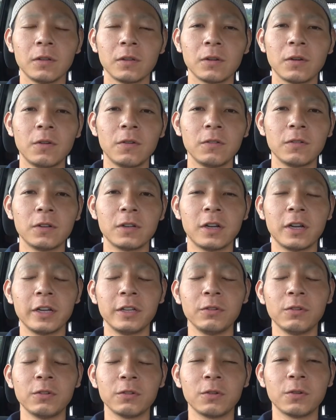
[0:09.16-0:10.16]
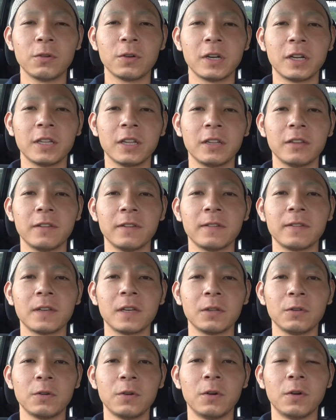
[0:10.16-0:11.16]
今回の動画なんです
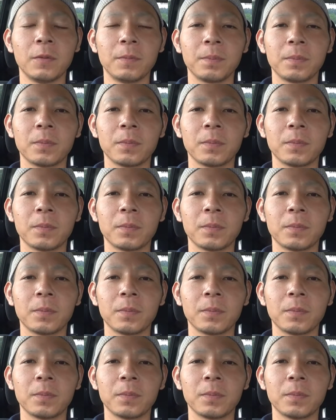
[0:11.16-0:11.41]
けど、